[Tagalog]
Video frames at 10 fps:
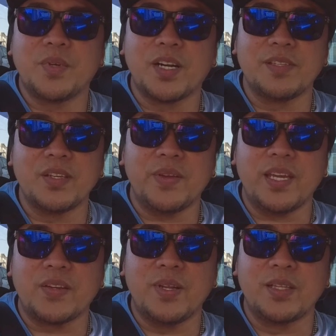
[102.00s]
maganda yung
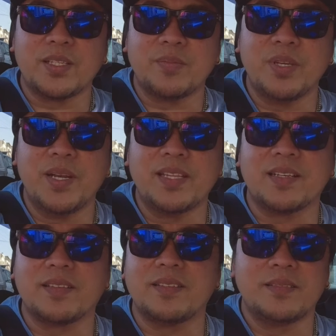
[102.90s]
air filter na bibili
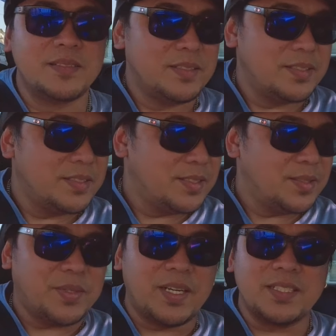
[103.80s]
natin
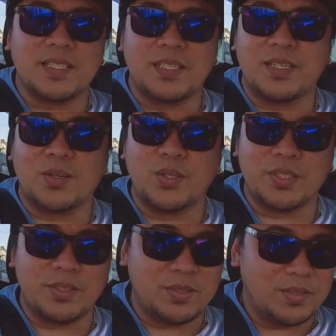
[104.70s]
para sa
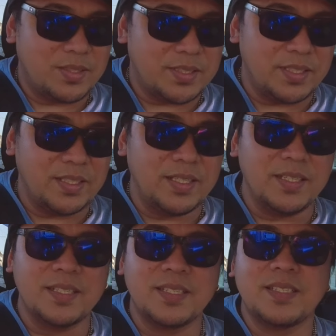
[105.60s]
kotse to kasi
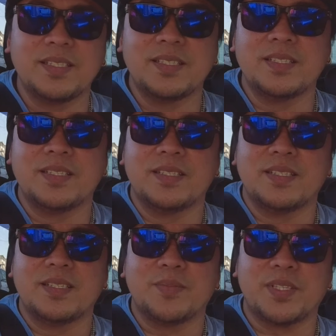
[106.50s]

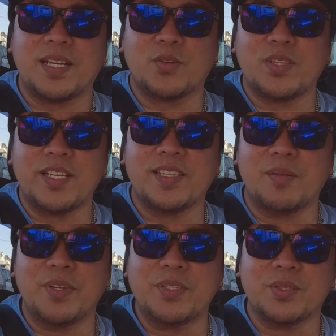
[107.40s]
matagal ko nang
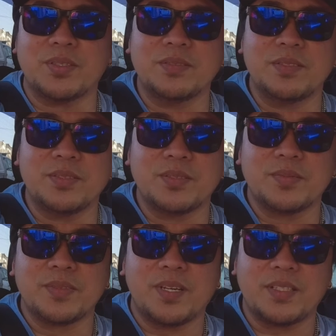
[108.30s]
ginamit yon
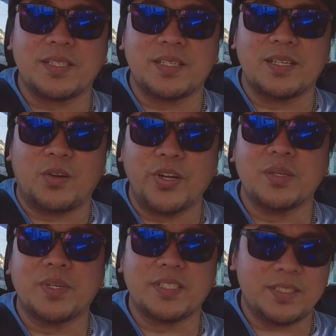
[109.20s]
at uh,
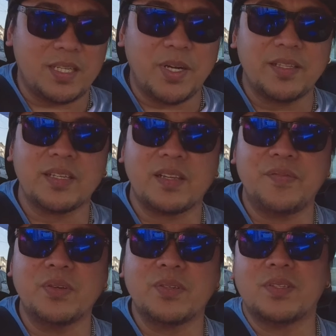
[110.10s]
okay naman at saka maganda yung
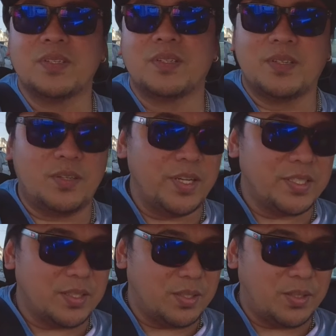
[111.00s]
review
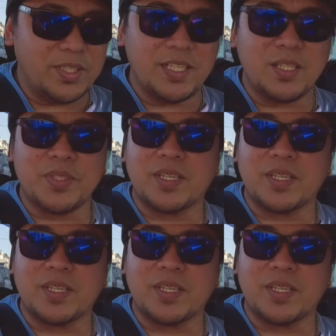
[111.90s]
okay so huwag natin